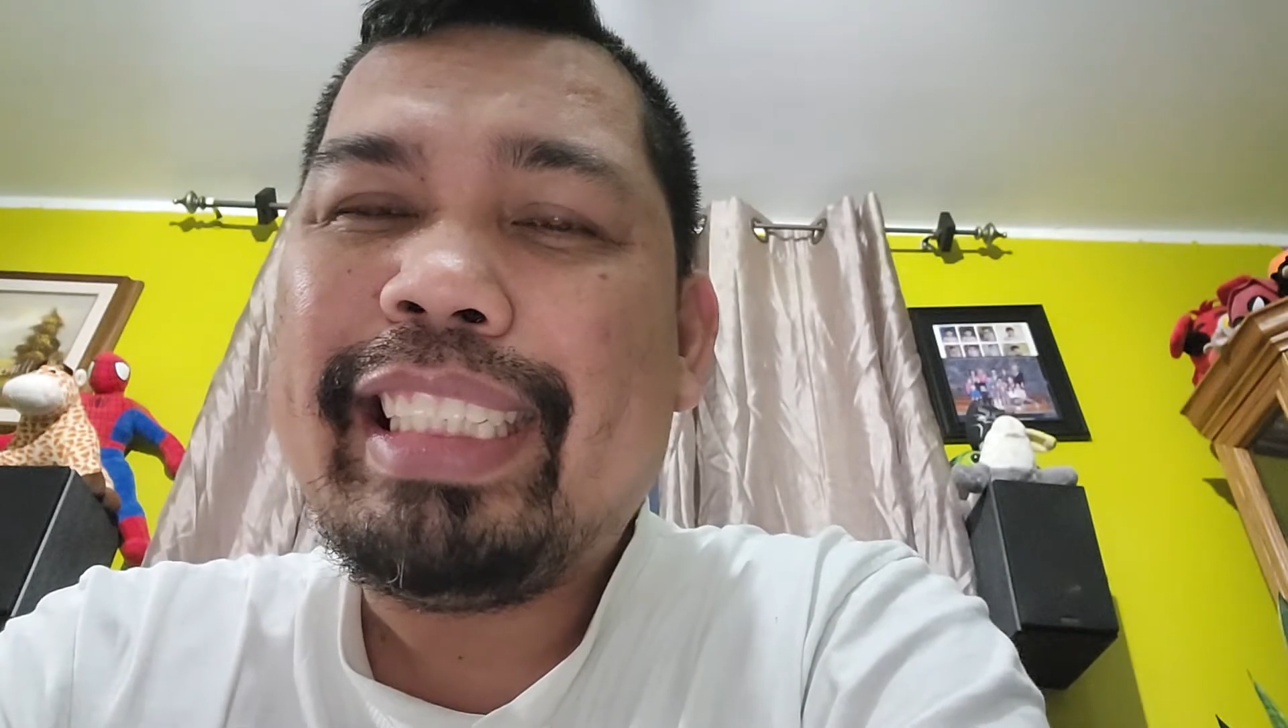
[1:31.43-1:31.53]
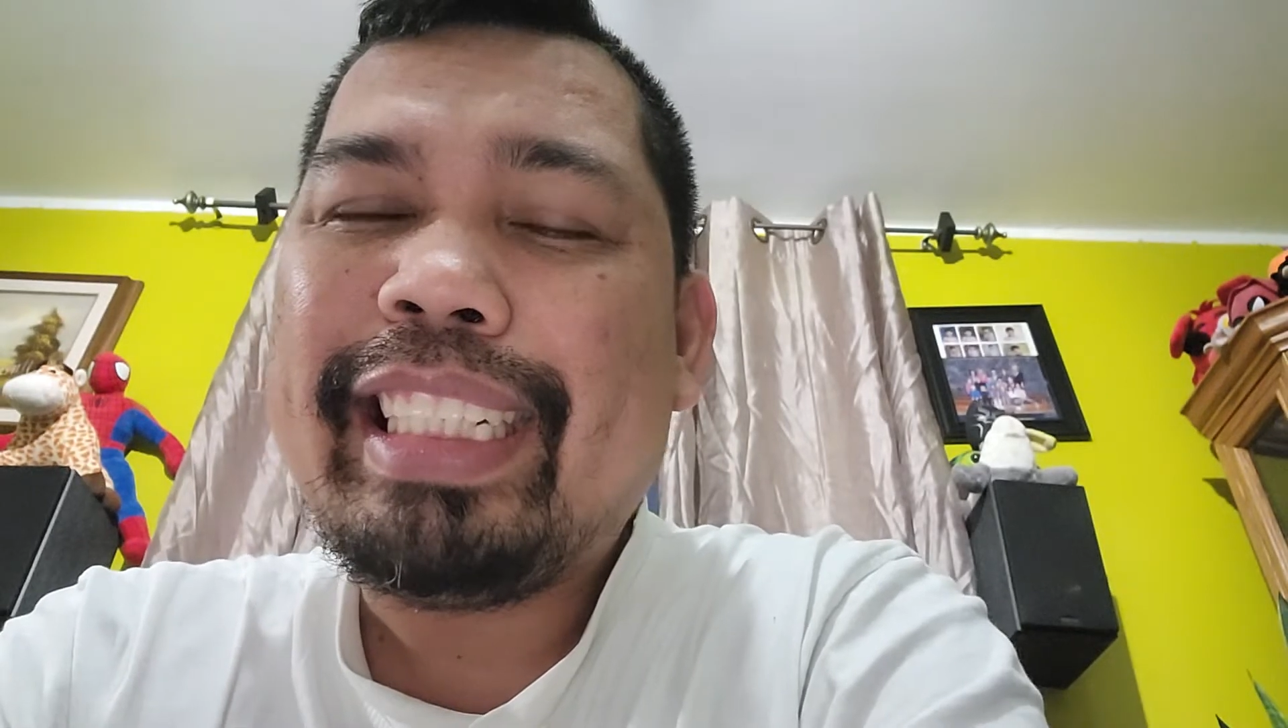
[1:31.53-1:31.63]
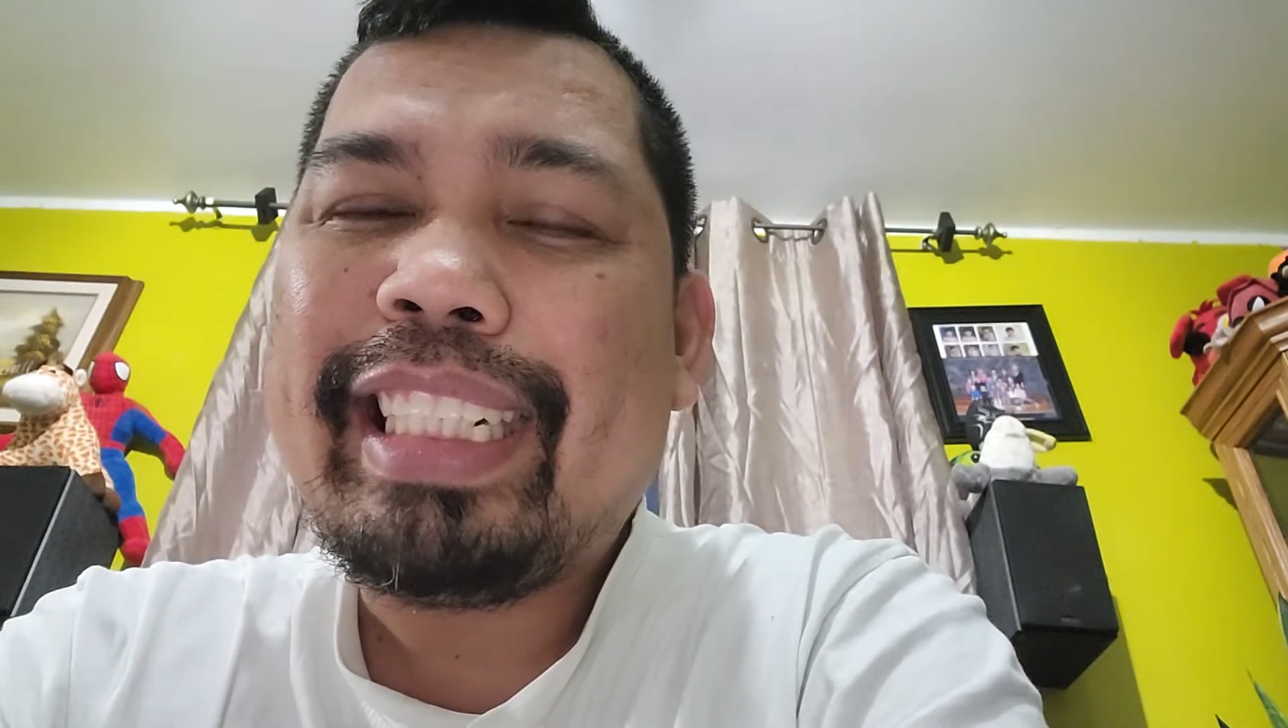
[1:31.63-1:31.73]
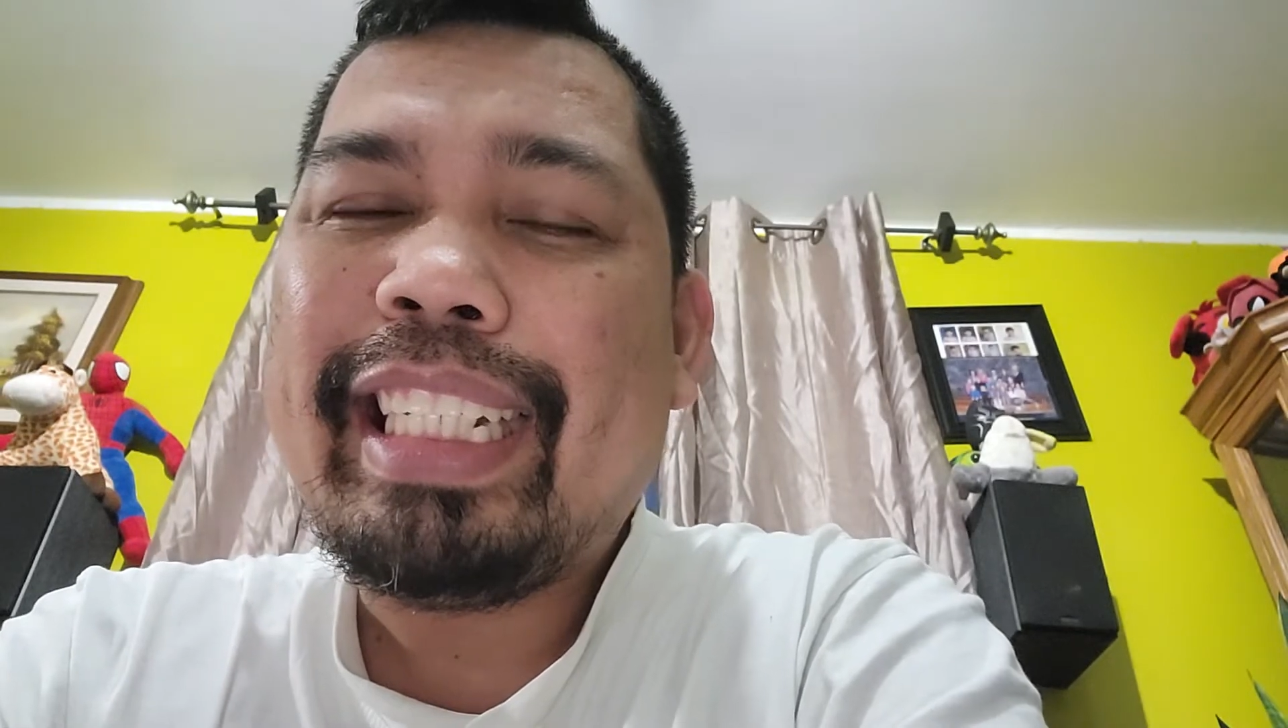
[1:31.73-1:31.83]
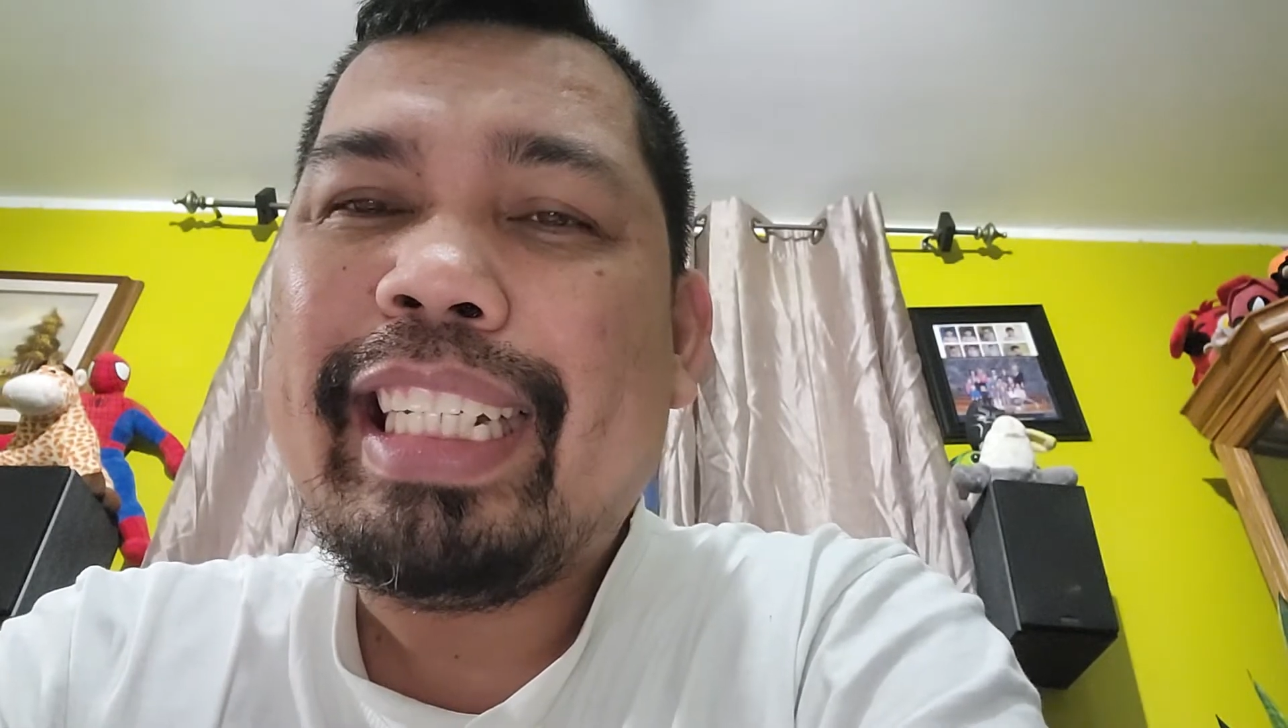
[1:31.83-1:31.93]

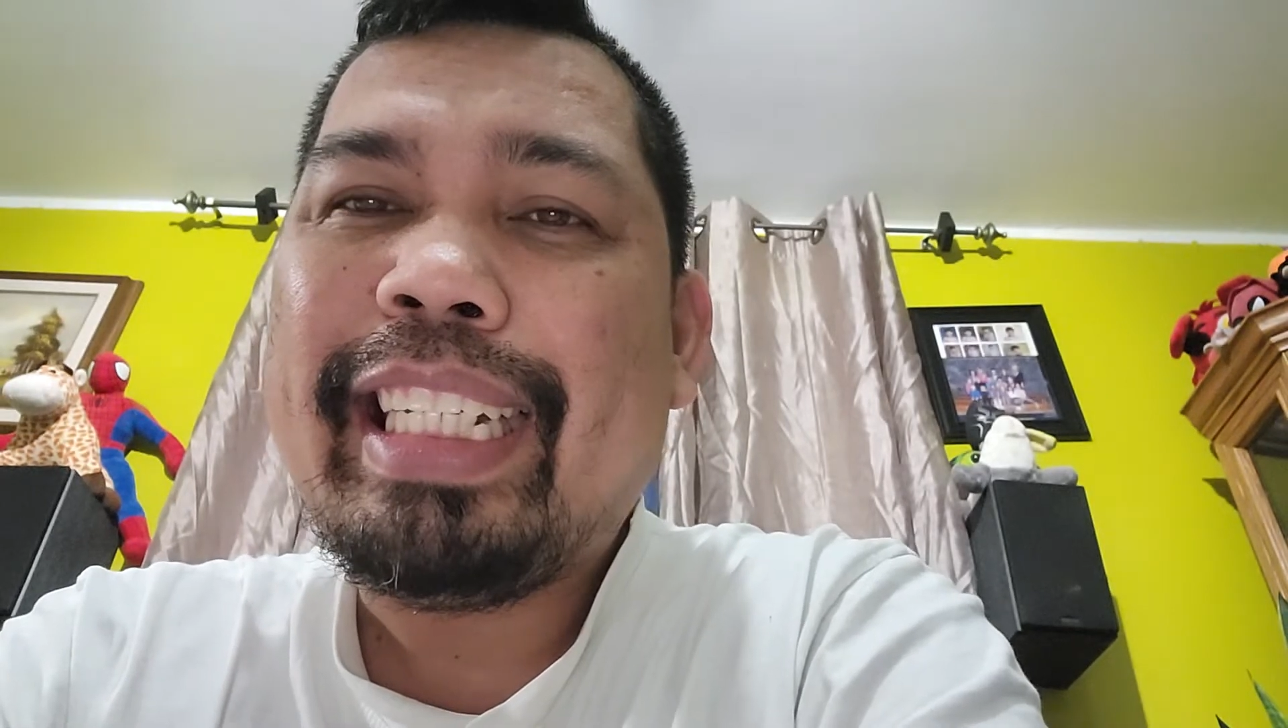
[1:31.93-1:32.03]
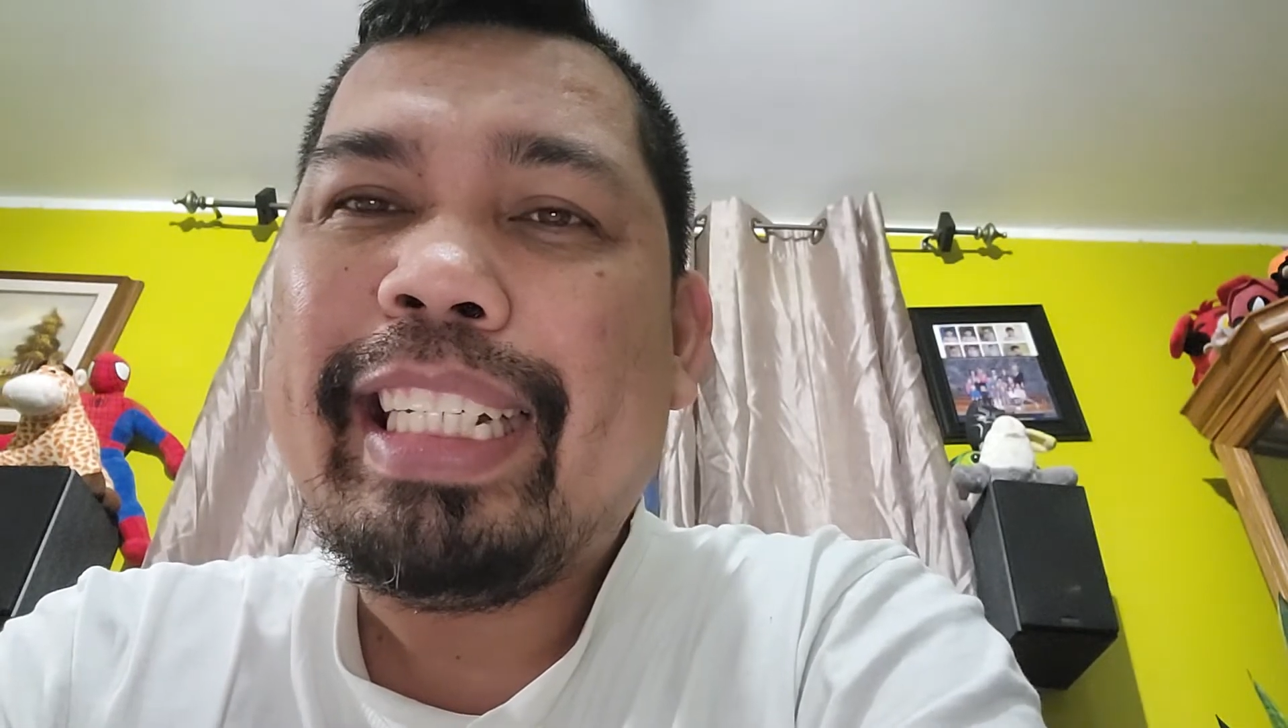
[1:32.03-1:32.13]
saka